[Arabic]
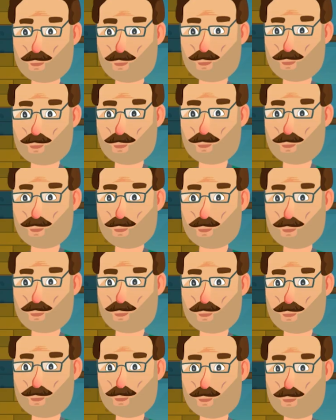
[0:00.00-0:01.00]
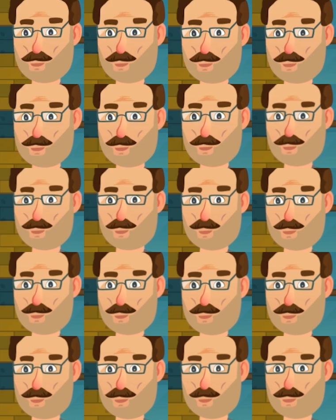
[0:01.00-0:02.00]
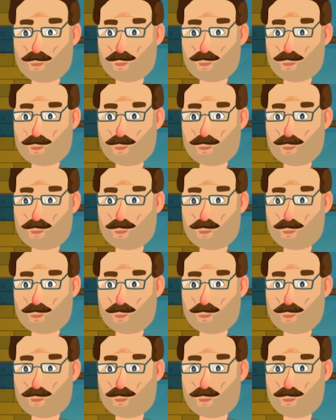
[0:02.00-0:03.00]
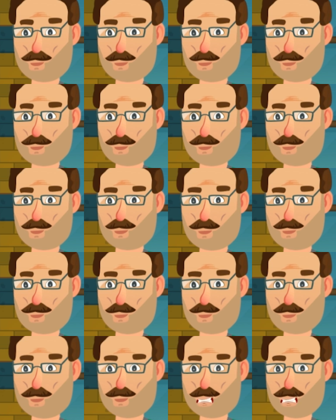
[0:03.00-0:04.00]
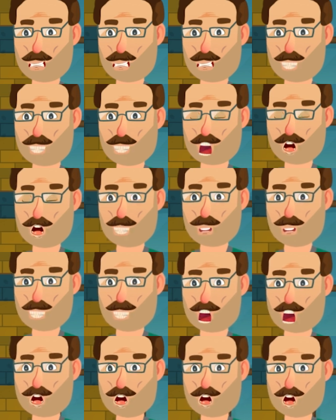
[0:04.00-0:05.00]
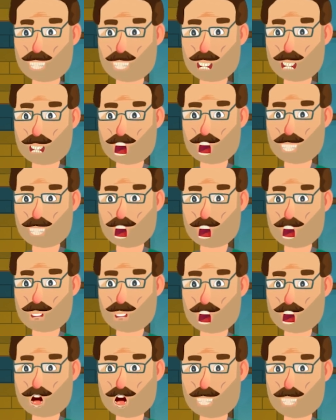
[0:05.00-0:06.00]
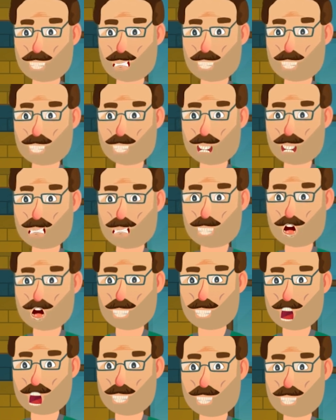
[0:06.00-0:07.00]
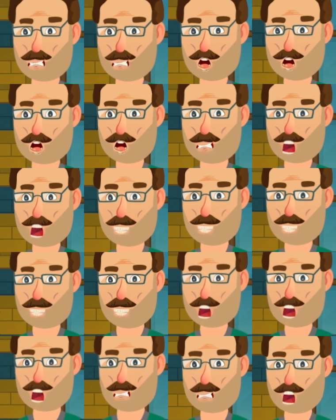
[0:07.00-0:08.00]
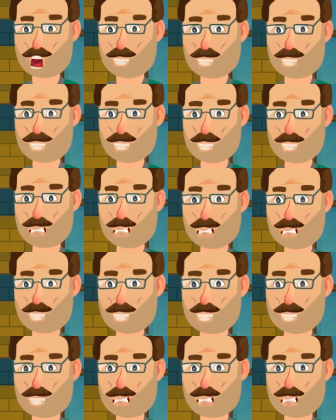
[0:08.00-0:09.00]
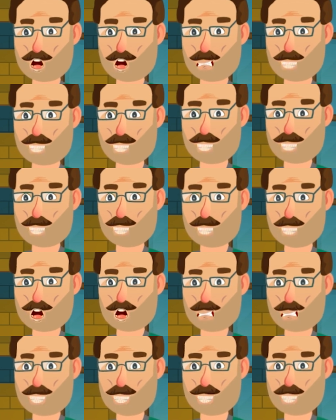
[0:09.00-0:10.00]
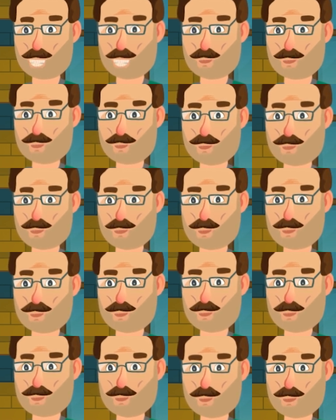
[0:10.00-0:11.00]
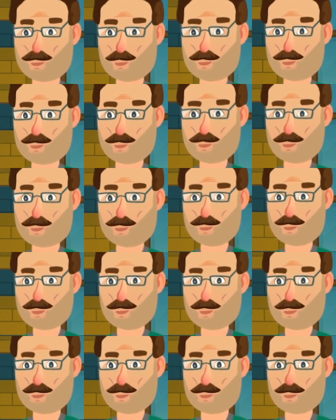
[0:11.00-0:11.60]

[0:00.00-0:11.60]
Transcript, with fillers: الله صعيد تدب بس هالمرة معك حق يا معلم قنعتني الله يرضى عليك شو مرضي وهي بشهادة الله أكبر قوم لقلك قوم خلينا نروح نصلي العصر حاضر بالجامع يلا قوم